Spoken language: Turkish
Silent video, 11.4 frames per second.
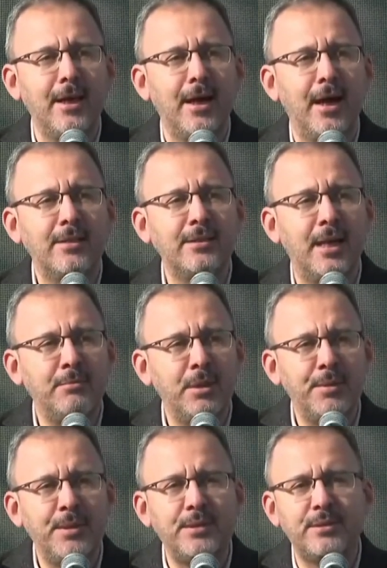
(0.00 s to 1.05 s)
anlamlı
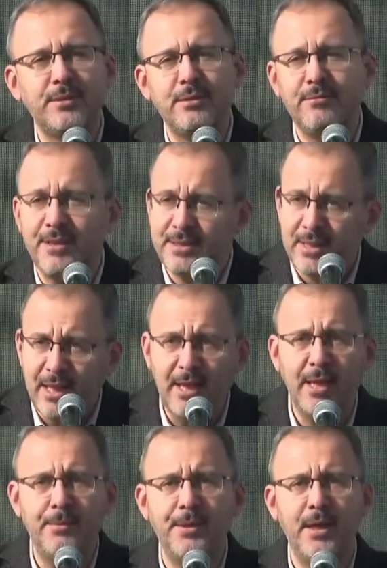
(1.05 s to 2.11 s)
bir
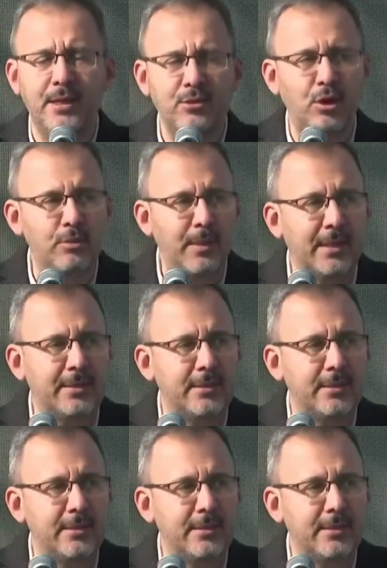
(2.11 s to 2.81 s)
vesileyle bir arada olmak